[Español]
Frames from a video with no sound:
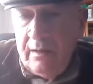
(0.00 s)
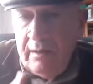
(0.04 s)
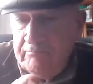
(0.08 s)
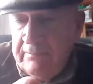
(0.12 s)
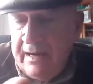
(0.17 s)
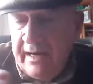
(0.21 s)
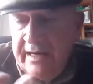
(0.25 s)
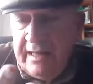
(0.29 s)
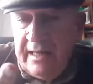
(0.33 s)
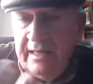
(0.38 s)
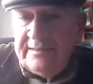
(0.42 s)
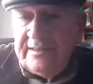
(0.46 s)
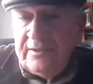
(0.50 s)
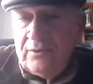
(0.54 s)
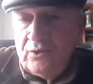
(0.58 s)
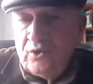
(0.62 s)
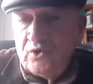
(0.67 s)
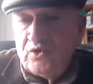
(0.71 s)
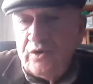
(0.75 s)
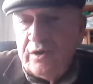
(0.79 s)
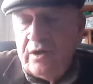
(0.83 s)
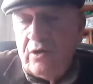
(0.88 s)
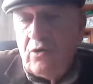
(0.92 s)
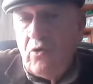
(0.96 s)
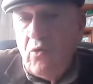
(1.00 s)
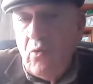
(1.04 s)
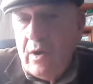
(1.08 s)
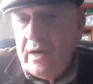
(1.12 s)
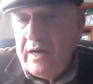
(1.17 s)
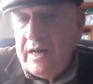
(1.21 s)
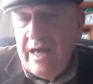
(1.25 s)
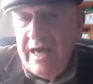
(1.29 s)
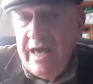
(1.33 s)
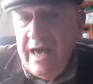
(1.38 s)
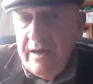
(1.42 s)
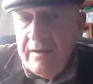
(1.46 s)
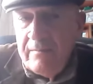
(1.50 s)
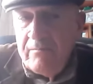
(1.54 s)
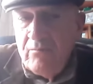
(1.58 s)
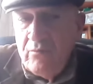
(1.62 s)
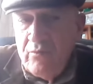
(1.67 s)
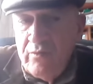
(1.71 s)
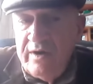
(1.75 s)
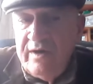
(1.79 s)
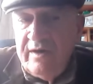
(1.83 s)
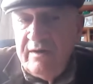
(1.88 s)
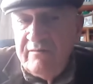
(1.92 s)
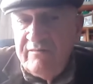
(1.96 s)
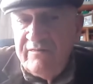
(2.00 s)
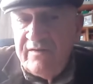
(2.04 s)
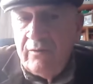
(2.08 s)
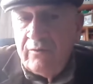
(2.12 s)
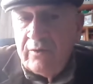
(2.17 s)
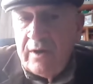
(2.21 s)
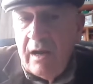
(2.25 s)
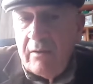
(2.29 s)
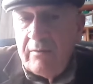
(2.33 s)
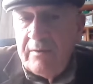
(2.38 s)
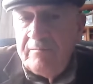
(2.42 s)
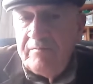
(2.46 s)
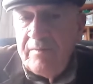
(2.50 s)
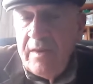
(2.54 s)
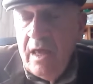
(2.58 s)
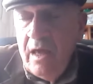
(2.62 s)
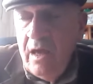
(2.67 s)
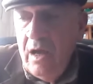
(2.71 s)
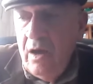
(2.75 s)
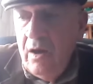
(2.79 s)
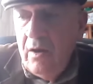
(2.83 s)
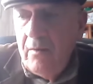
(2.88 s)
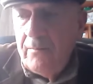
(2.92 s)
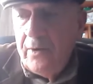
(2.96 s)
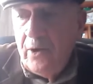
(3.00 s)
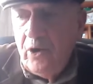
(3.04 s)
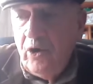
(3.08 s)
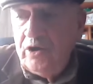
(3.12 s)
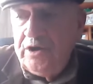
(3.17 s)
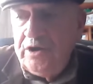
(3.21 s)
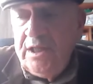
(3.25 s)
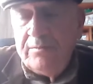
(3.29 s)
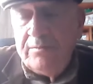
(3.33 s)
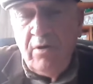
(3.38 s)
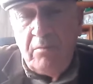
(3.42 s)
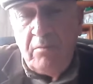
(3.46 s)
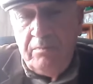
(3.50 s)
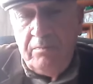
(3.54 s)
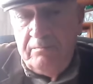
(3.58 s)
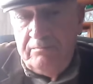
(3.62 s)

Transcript: varias instituciones cubanas es muy favorable. Por último,